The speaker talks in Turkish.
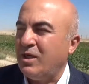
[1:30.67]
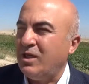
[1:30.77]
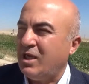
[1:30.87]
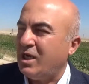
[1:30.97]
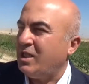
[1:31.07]

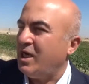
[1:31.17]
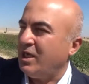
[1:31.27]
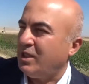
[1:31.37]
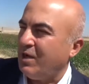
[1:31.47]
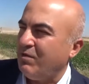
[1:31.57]
vakit Karadağ'ın
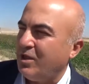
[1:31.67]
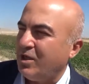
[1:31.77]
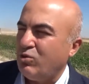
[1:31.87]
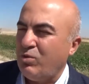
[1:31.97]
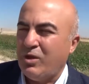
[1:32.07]

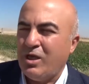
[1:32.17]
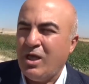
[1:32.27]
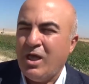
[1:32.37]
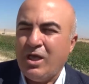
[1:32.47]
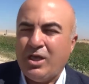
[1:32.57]
etrafındaki tüm
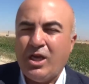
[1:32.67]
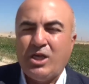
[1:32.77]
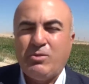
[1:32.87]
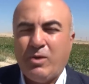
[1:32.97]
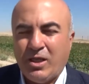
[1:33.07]

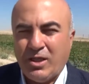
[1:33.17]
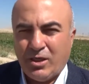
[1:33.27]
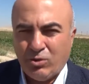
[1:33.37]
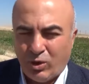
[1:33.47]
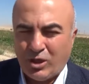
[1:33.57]
yerleşim
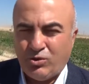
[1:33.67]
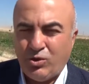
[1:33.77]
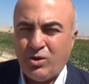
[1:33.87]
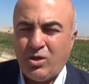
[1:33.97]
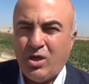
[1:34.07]
alanlarını
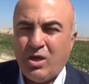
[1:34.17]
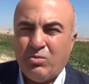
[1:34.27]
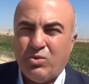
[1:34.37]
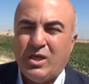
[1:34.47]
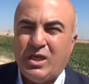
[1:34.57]
dolaşıyor.
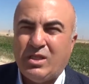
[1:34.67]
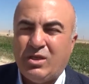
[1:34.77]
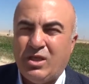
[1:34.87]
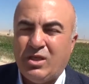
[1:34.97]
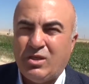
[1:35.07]
Bu da
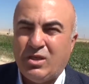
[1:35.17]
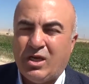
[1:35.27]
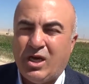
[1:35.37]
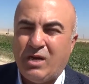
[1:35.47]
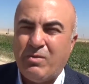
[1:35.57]
e,
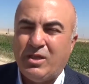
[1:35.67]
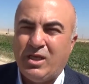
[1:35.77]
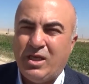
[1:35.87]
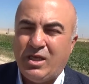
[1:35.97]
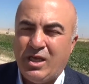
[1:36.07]

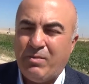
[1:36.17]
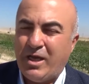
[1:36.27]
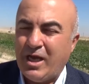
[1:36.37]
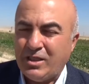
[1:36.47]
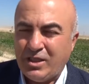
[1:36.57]
Karaman'da hem
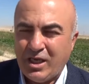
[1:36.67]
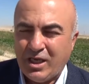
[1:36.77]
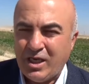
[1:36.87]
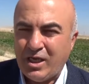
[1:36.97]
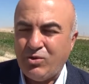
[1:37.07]
hayati
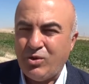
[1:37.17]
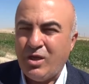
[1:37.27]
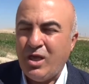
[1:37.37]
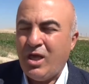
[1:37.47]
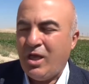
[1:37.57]
tehlike yaratıyor
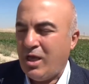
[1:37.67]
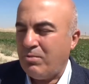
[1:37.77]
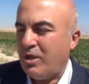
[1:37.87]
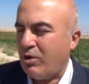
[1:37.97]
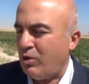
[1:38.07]

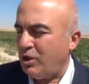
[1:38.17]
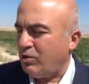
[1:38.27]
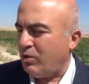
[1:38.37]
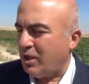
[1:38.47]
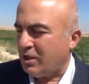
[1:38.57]
hem de
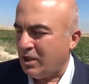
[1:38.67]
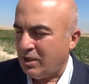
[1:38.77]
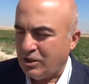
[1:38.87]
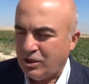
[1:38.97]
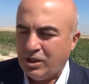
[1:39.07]
ekolojik olarak
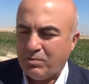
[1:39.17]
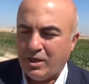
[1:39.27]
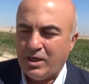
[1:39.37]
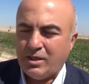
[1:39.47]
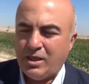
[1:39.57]
da ciddi
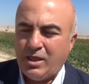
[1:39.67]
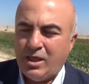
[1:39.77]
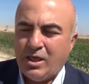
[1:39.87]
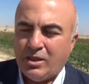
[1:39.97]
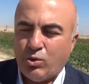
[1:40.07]
manada
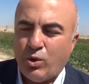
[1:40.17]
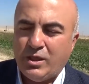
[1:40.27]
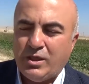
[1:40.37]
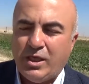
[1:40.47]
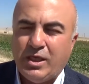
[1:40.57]

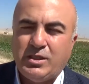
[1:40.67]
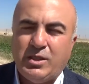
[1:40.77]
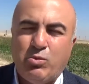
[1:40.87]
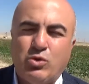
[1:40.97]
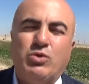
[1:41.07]
doğanın
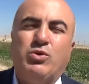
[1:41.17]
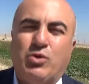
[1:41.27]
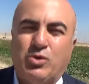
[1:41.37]
dengesinin bozulduğunu